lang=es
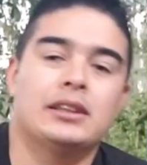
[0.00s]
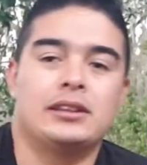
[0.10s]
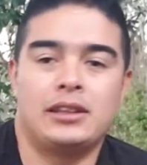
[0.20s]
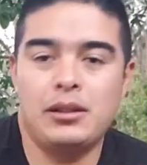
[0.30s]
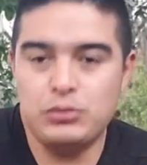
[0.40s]

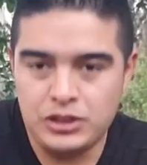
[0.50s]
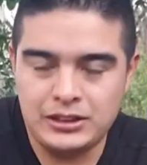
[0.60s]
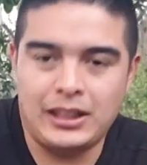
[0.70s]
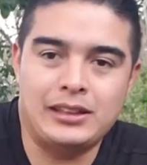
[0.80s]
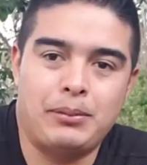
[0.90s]
Tienen muchas
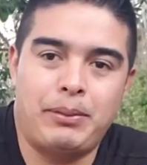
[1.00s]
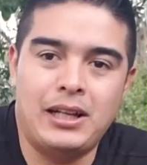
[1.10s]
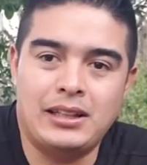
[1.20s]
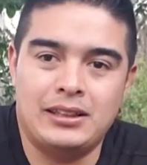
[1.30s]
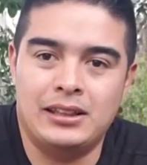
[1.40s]
ganas de
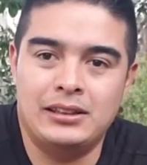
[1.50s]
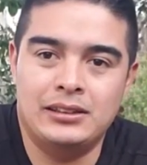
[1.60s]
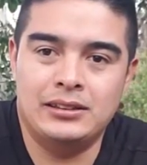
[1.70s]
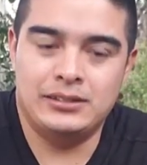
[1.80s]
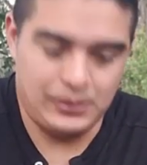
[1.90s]
pelearse,
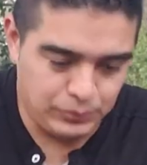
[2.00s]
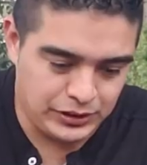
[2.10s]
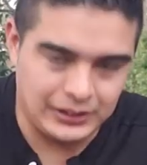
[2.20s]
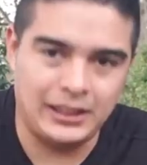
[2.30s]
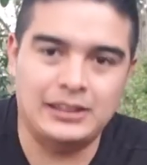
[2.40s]
tienen
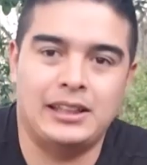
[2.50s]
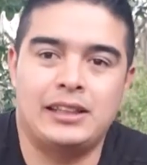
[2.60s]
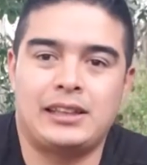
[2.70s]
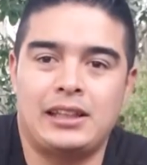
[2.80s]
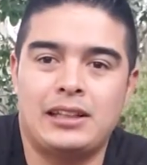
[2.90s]
muchas ganas de
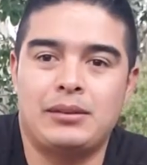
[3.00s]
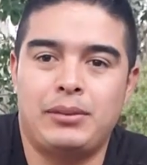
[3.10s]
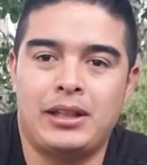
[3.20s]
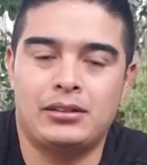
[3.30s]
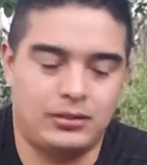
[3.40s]
desquitarse
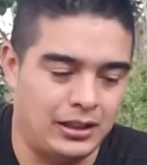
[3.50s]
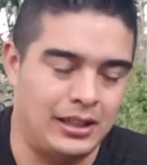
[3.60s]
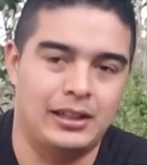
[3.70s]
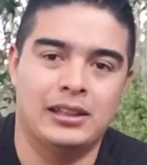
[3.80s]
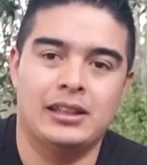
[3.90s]
madrazos, órale.
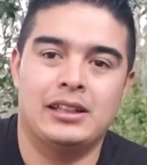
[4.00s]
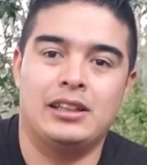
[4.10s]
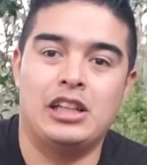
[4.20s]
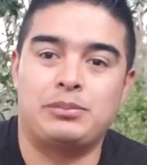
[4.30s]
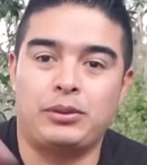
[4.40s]

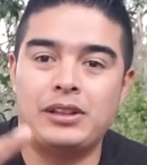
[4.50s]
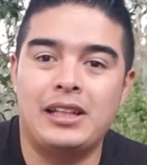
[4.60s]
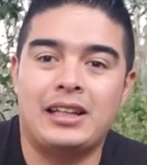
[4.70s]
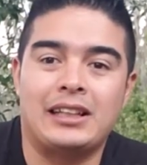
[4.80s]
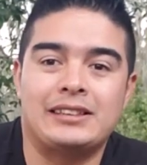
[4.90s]
Les ponen
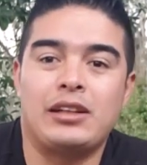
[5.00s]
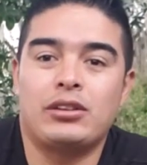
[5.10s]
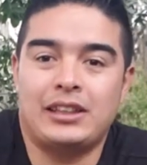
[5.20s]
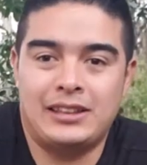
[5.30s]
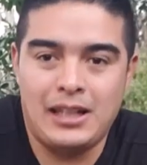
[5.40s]
el castigo
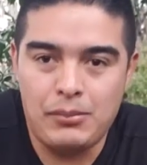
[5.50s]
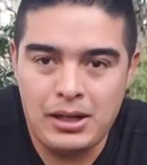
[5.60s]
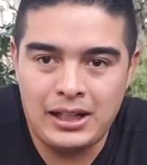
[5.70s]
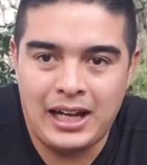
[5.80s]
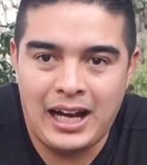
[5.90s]
que se llama
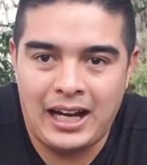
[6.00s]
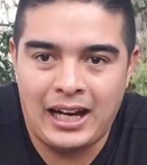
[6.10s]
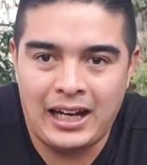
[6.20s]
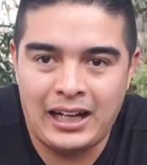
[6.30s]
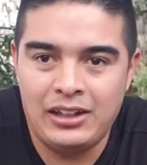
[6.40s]
el jajaja
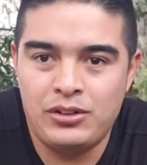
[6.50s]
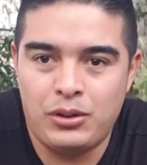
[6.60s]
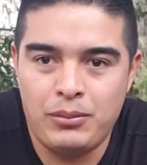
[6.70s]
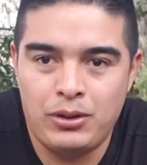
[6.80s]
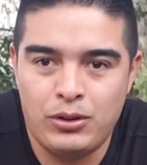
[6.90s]
ja, ja,
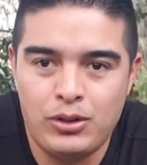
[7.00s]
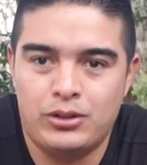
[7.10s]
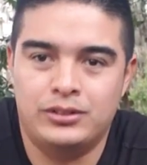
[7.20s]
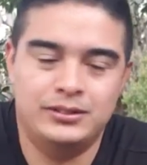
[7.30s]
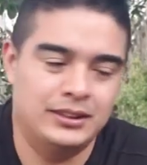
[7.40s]
no me
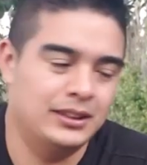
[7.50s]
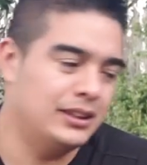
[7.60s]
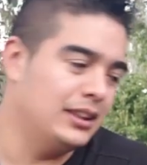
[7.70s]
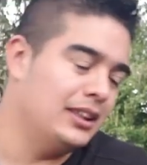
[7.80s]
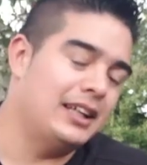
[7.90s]
dolió.
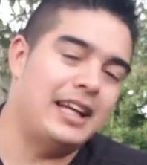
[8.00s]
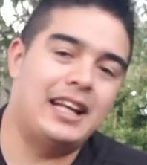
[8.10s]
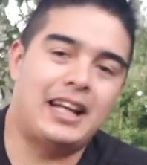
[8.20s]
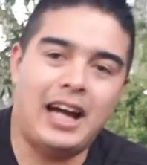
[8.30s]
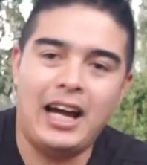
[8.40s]

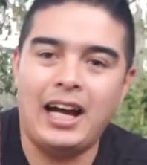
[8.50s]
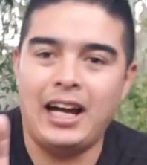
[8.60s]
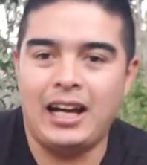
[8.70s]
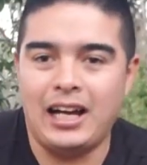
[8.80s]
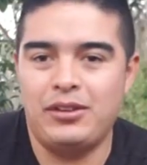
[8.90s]
El jajaja
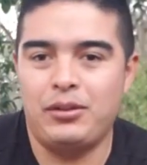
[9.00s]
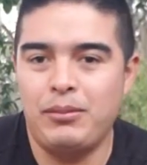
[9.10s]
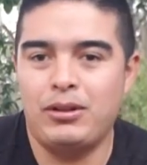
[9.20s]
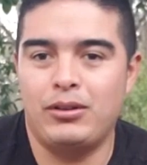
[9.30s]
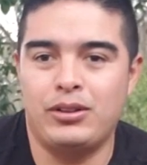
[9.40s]
ja, ja, no me
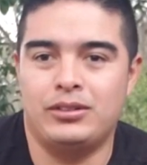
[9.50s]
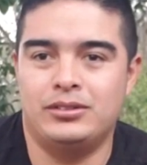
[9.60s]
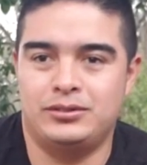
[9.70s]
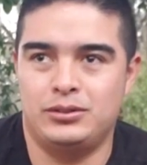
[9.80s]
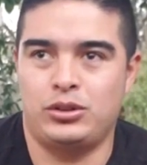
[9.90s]
dolió,
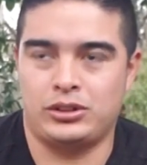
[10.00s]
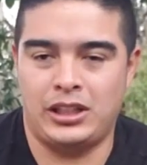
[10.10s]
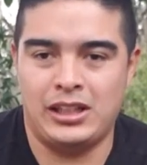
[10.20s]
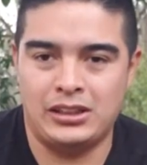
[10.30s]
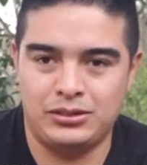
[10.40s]
los
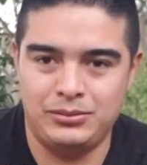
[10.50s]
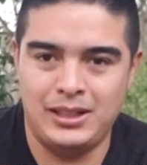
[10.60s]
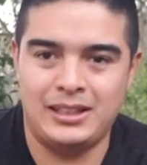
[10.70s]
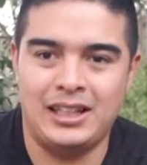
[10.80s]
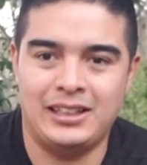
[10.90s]
que ya son
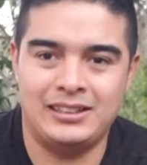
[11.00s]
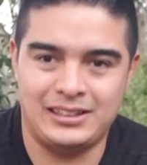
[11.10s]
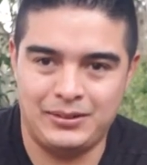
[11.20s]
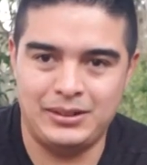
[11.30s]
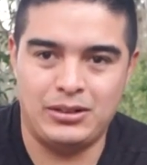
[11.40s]
militares ya
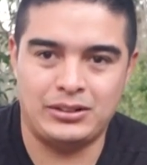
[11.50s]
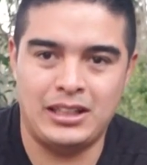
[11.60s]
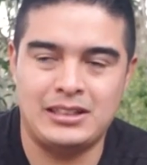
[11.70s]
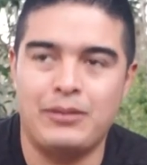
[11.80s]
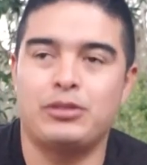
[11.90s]
saben de los que
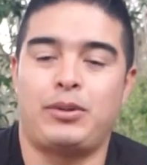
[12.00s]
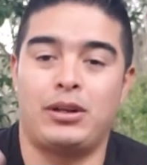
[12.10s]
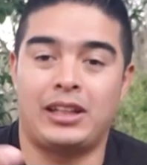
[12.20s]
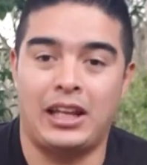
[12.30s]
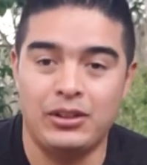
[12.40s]
les hablo, pero
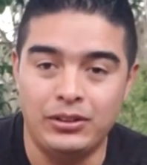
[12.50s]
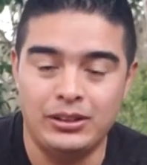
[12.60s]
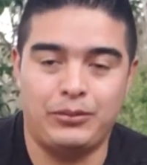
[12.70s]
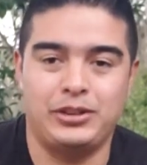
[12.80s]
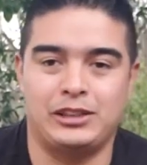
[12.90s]
el que no,
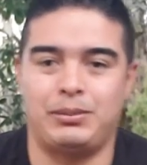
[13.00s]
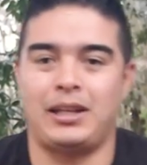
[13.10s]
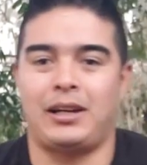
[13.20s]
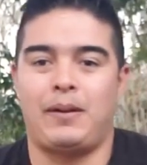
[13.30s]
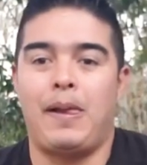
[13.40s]
le voy a explicar.